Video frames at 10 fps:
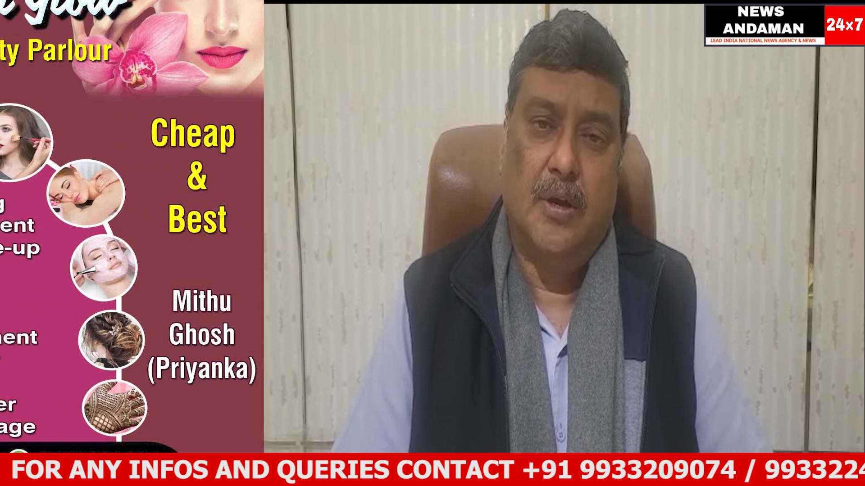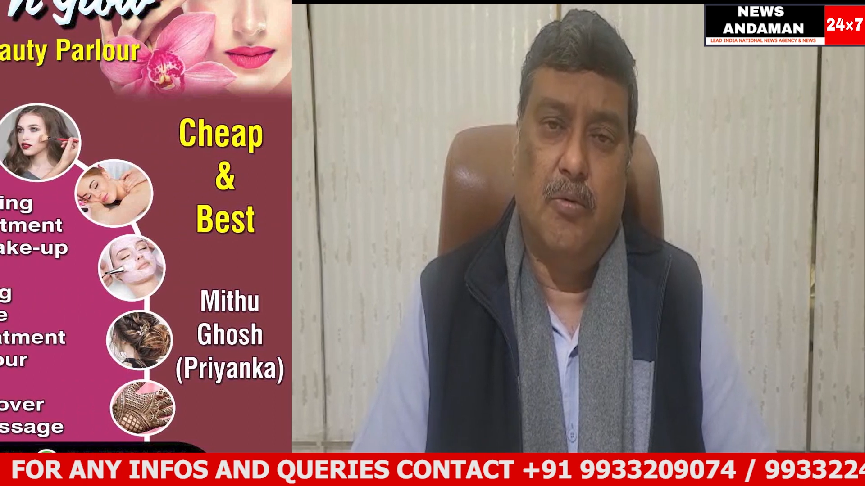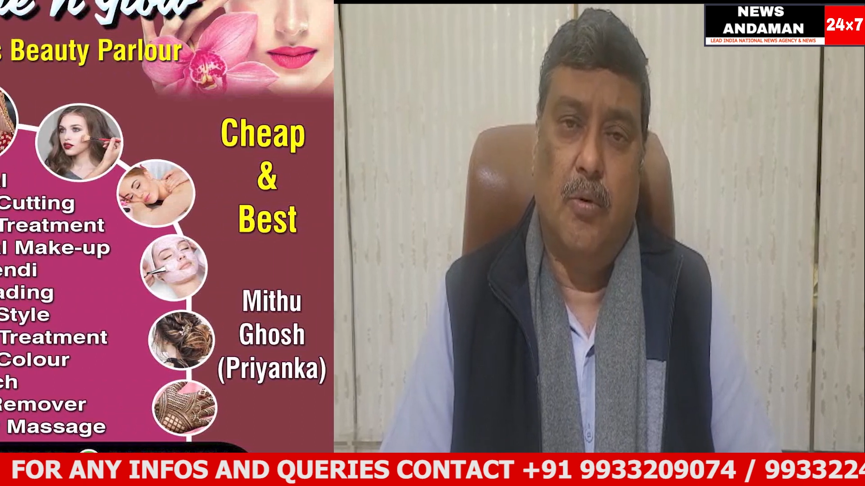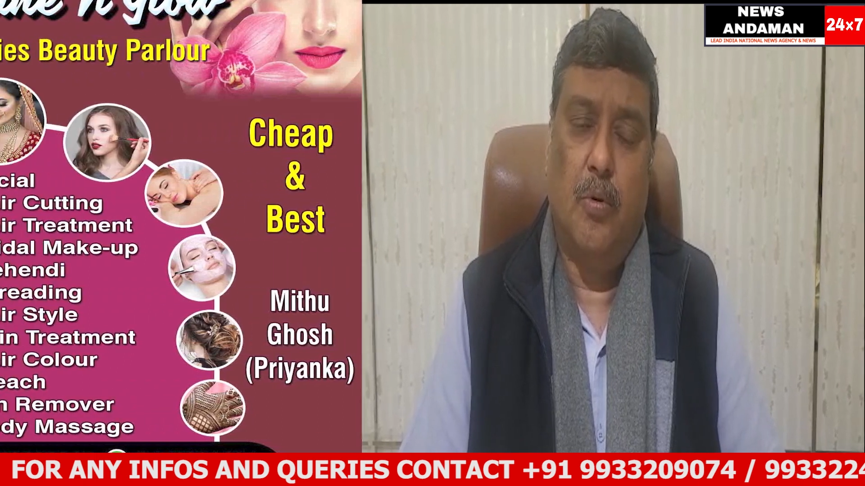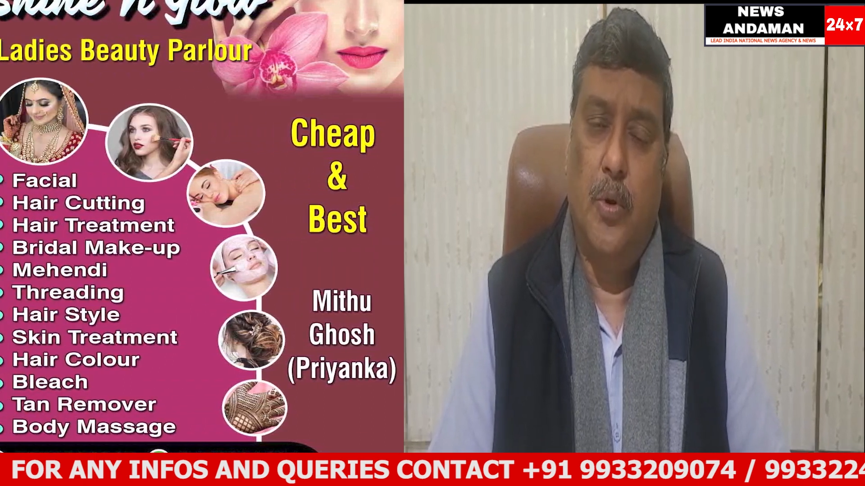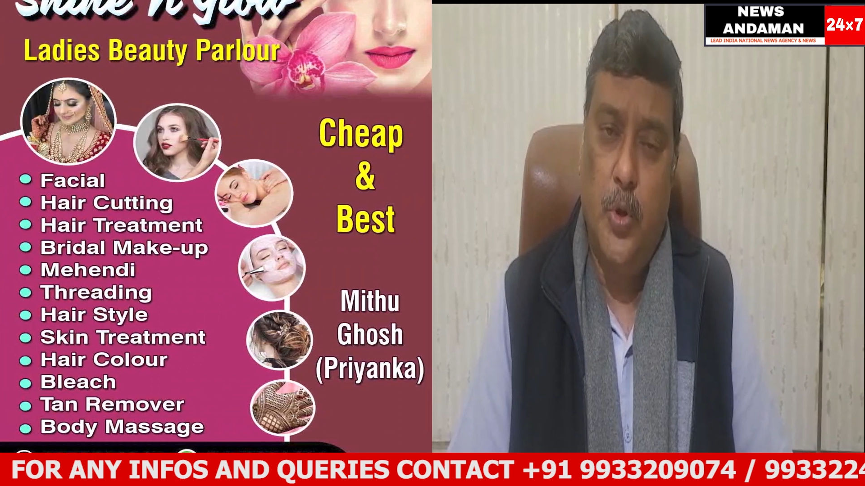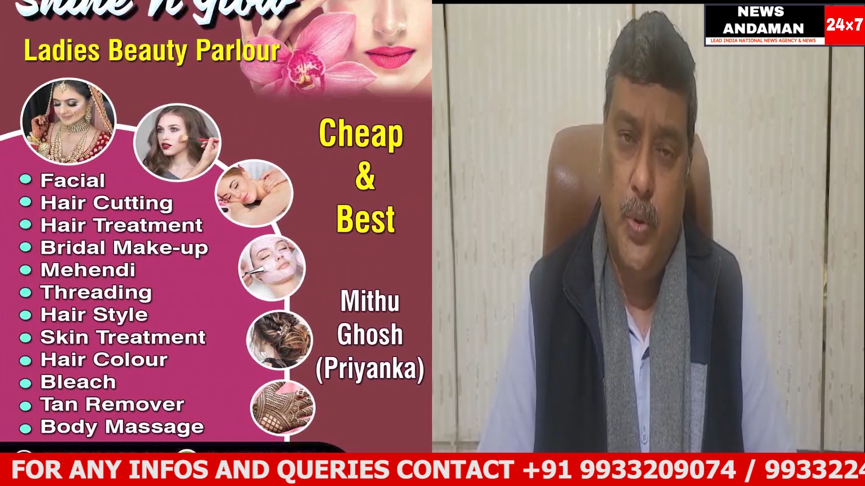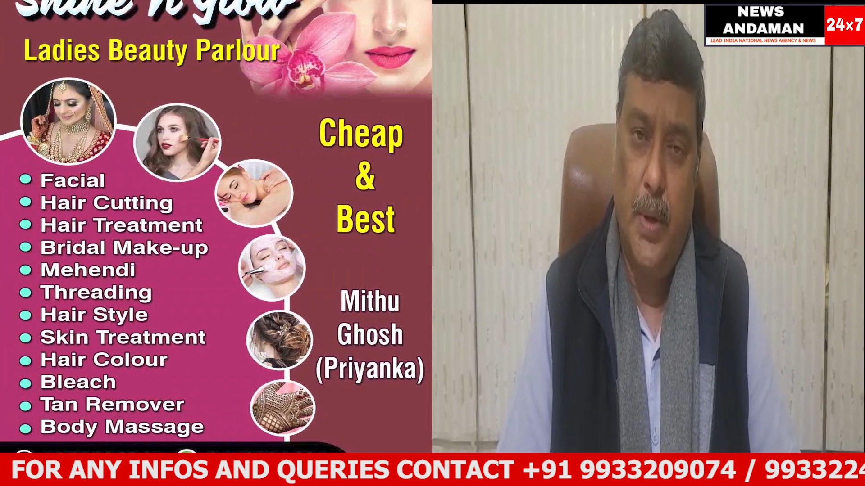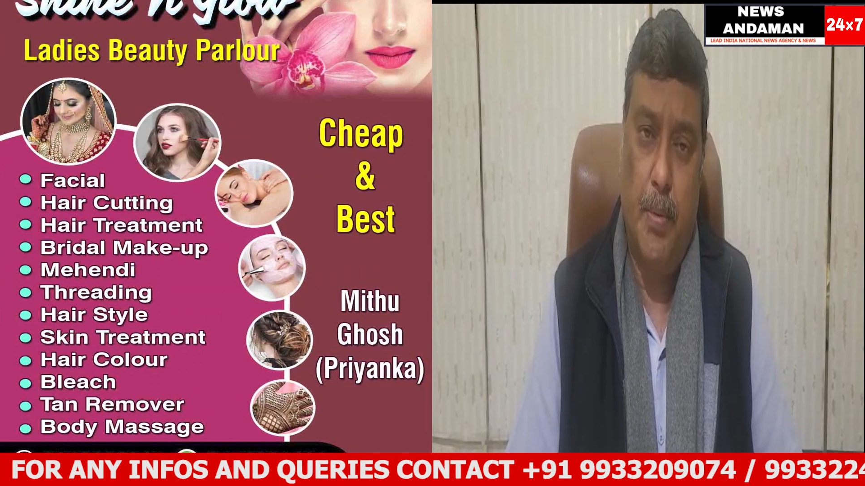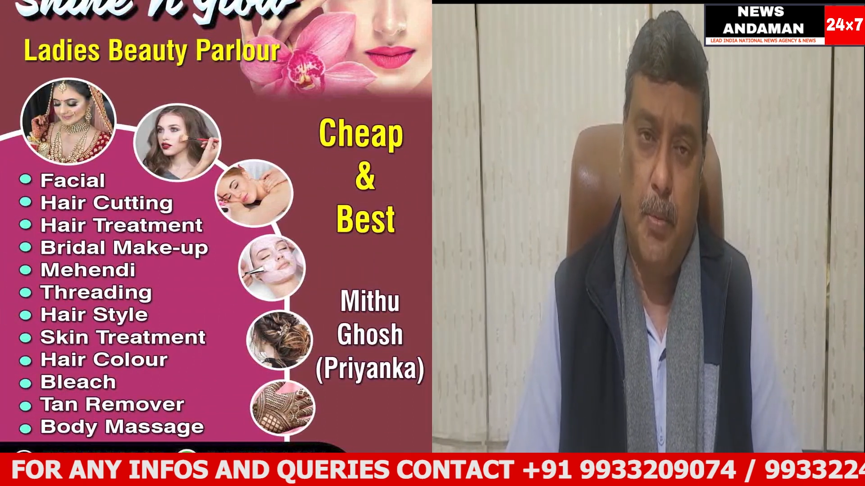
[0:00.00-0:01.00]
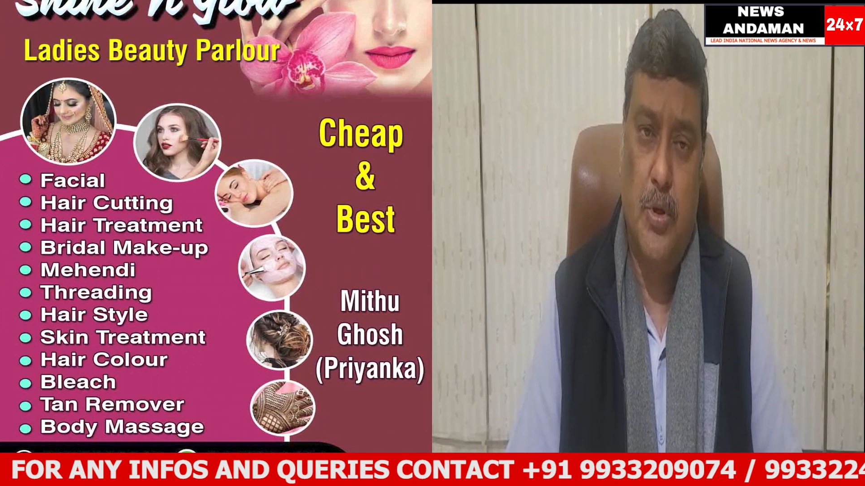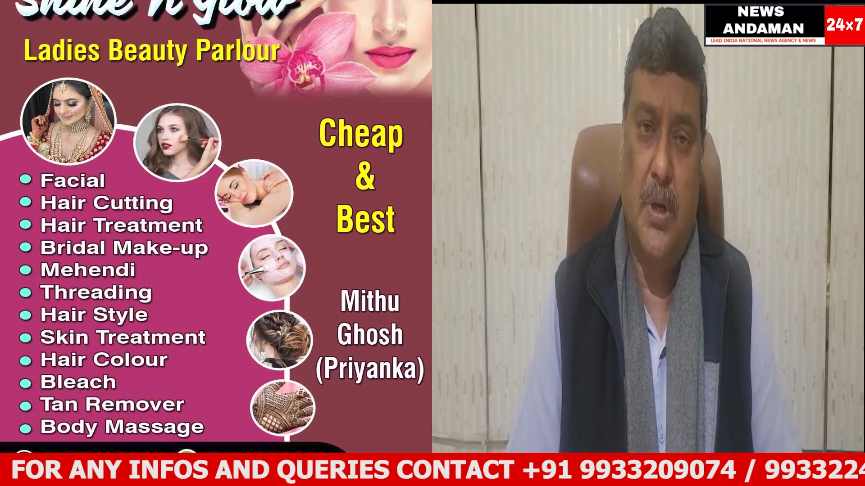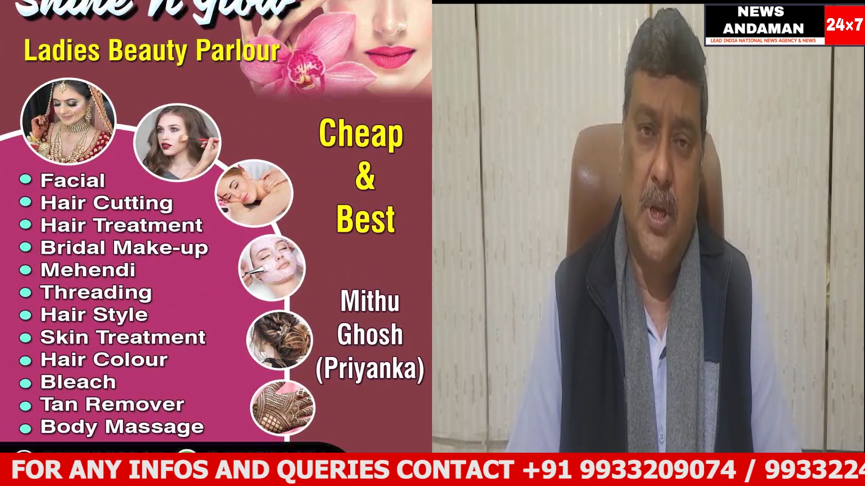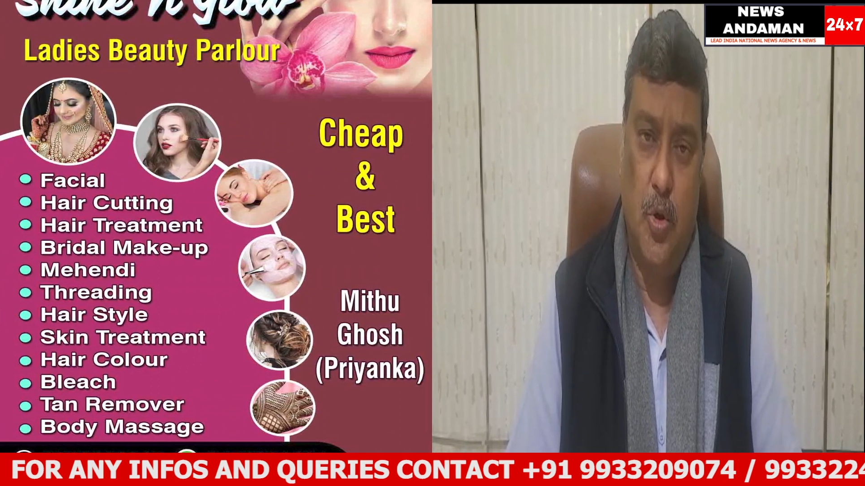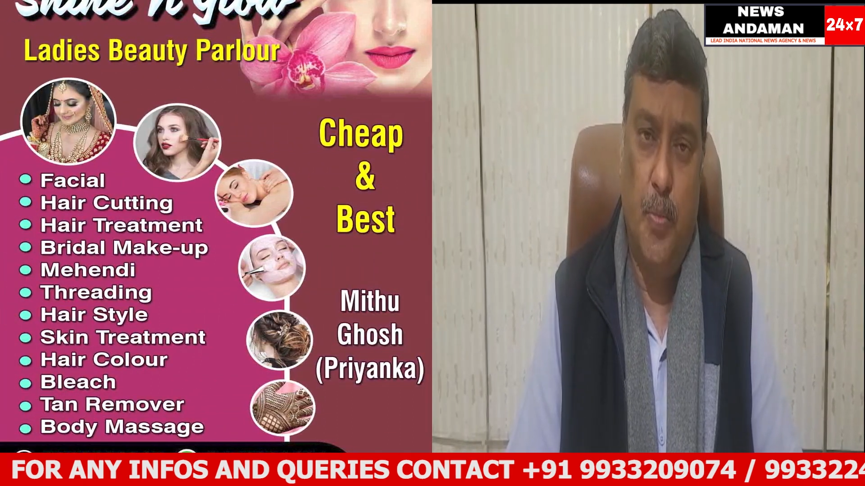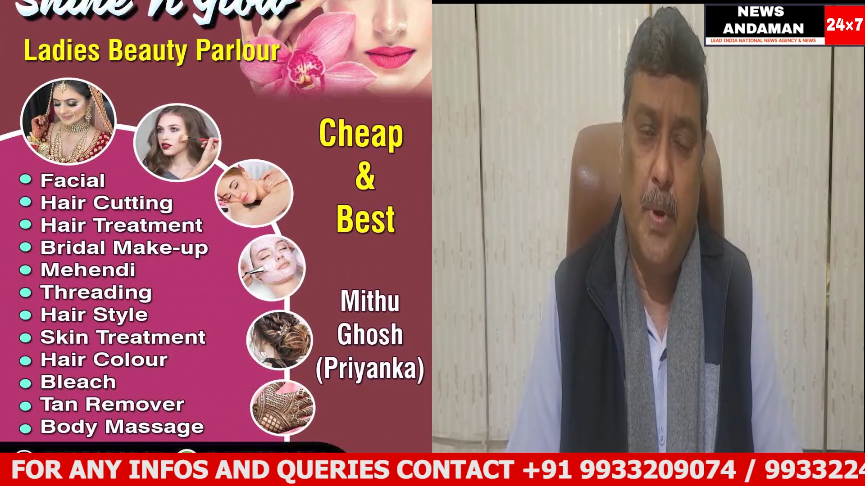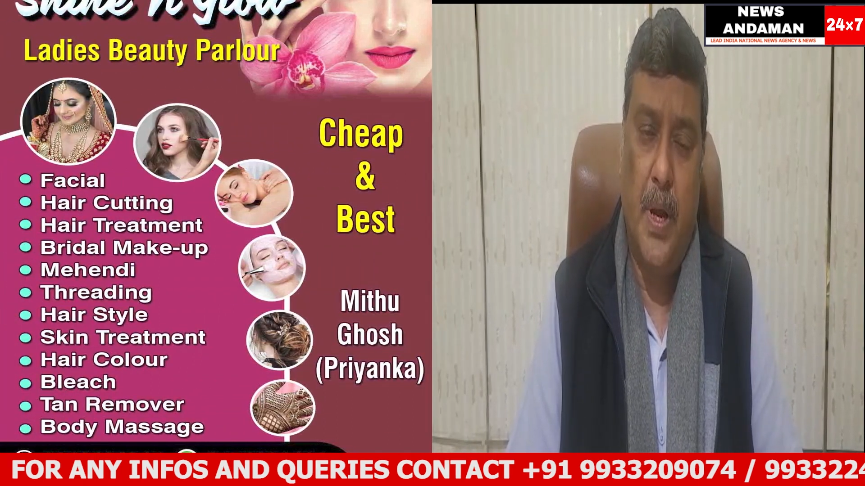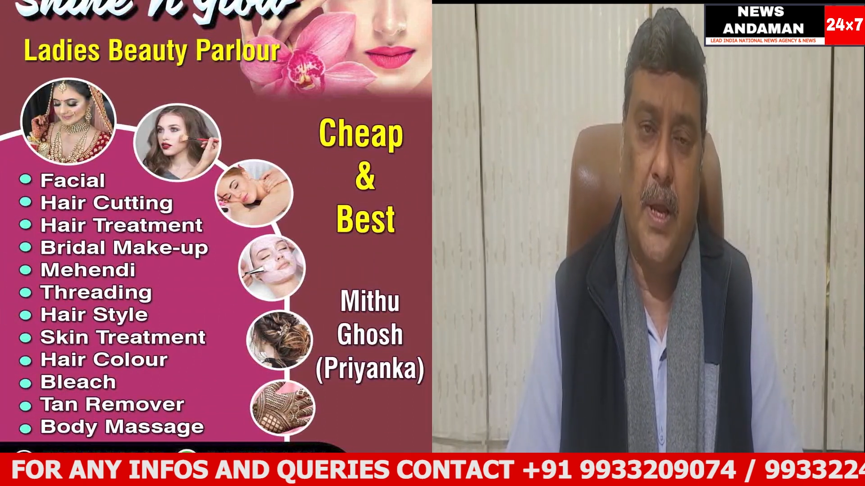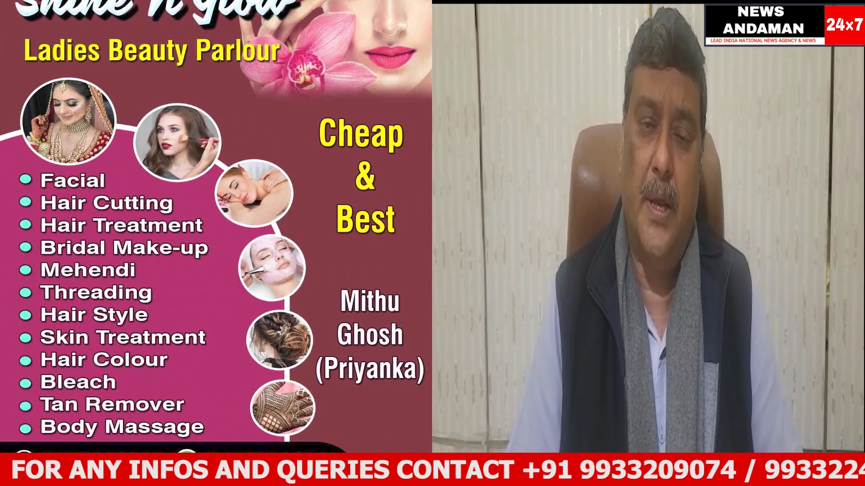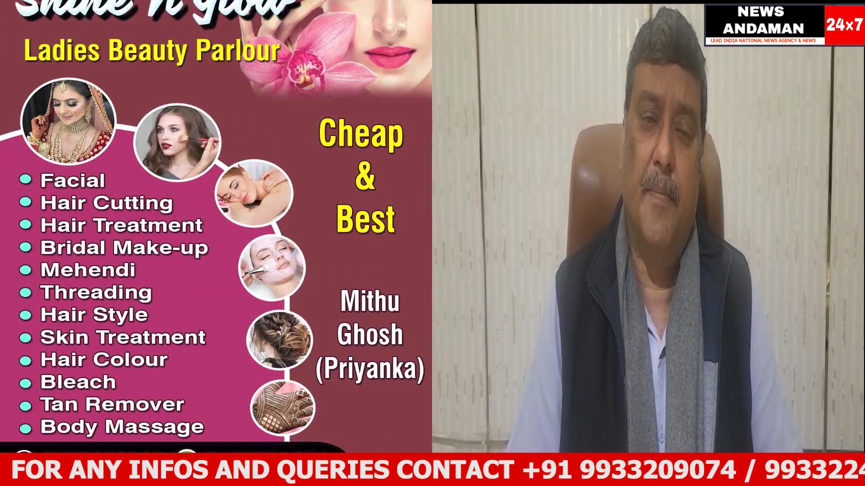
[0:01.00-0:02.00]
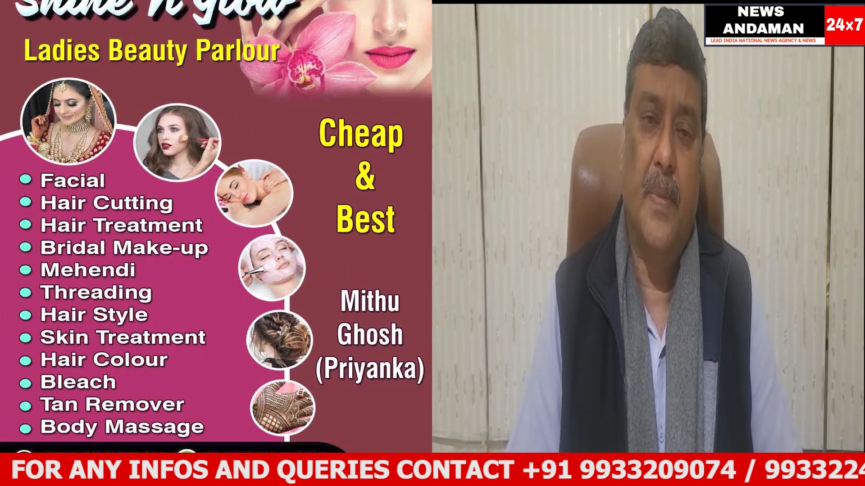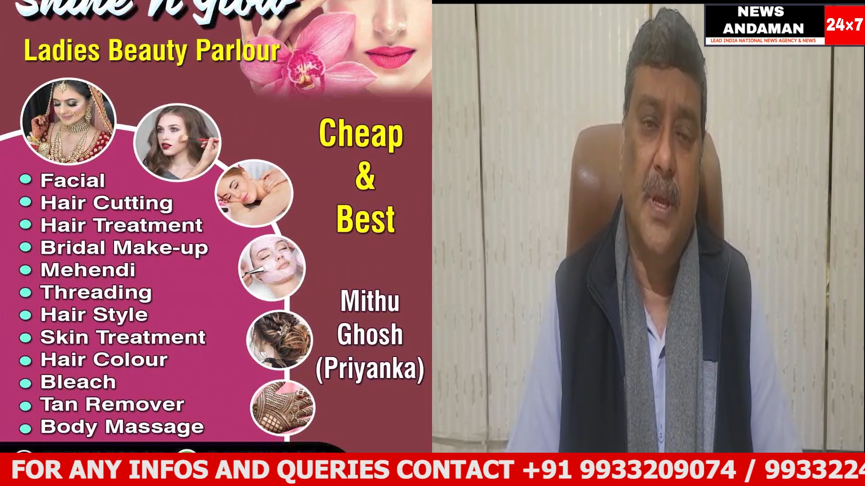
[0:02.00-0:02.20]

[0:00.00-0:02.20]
वो ड्यू है प्रमोशन नहीं हो पा रहा है